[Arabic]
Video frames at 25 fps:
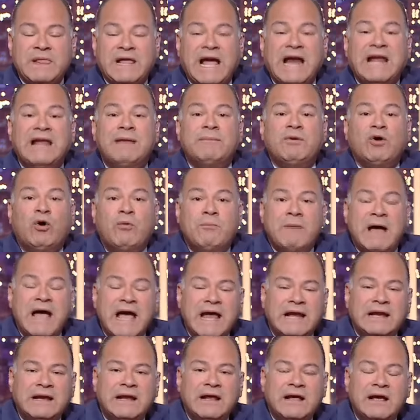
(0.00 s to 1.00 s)
كلم
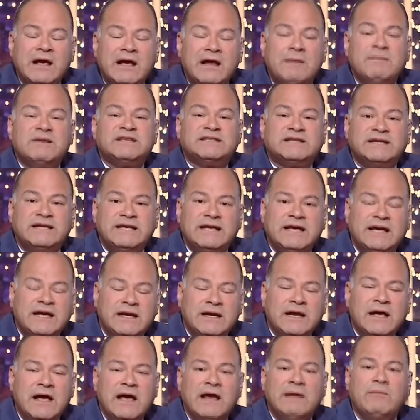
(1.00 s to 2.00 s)
العمال
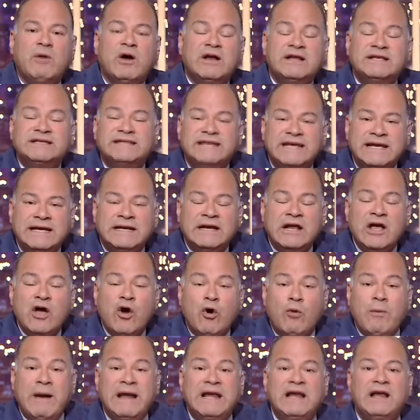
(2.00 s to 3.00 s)
المصريين المهندسين
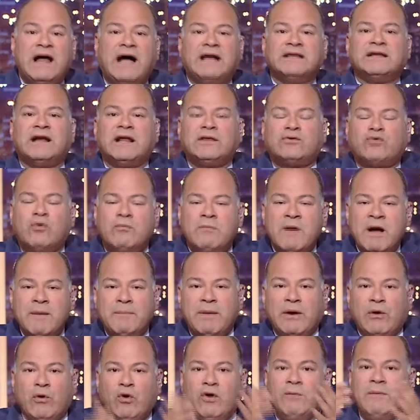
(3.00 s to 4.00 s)
وبنقل لحضراتكم
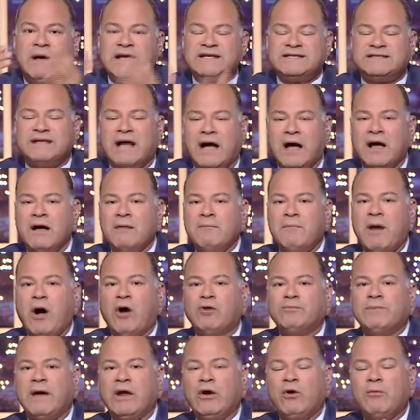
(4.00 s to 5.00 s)
بروح المصنع
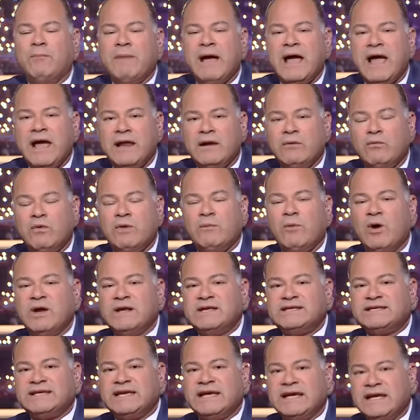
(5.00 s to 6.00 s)
بقعد مع العمال
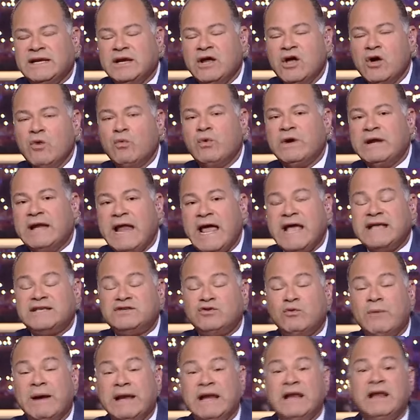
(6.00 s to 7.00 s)
والمهندسين
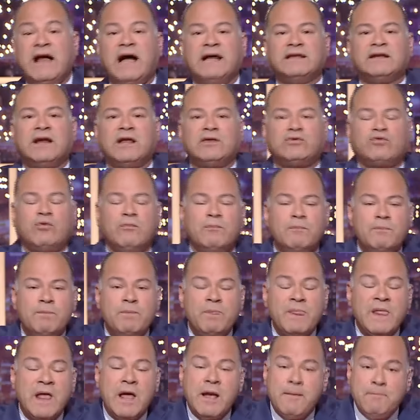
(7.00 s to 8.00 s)
والناس وبنقل لحضراتكم
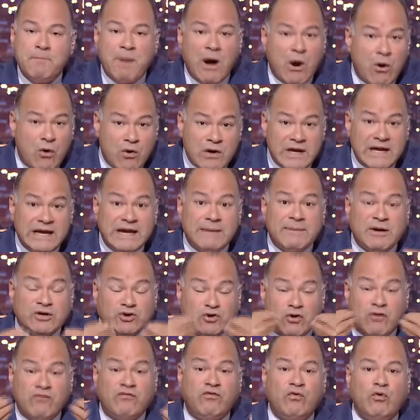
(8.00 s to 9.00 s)
بقول اللي
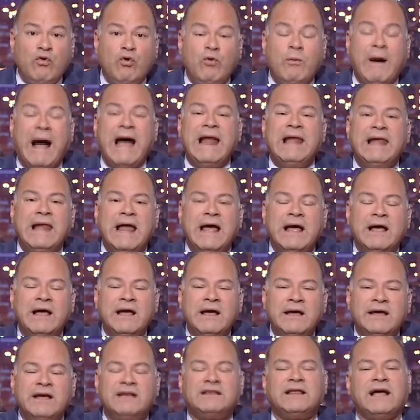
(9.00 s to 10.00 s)
بشوفه وبعلق
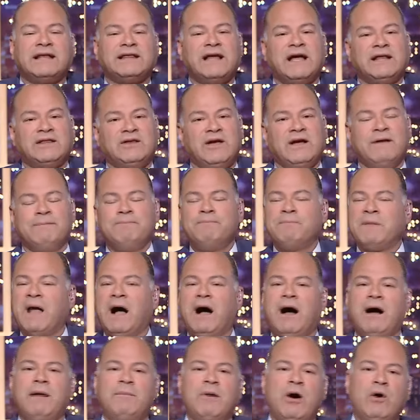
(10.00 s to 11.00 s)
يطلع تحت
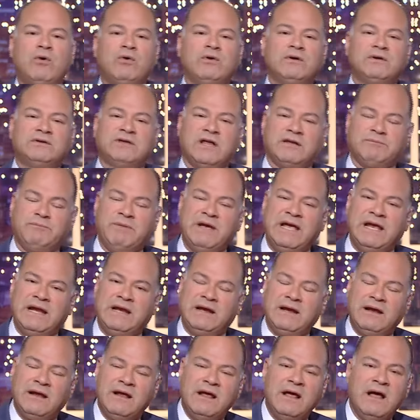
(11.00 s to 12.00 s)
اه ما هو
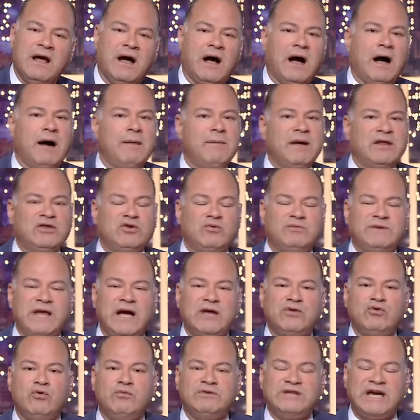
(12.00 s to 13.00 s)
التطبيل اه ما انتوا
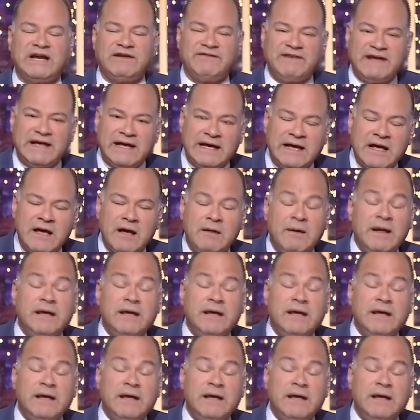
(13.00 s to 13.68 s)
بتاخدوا مش عارف ايه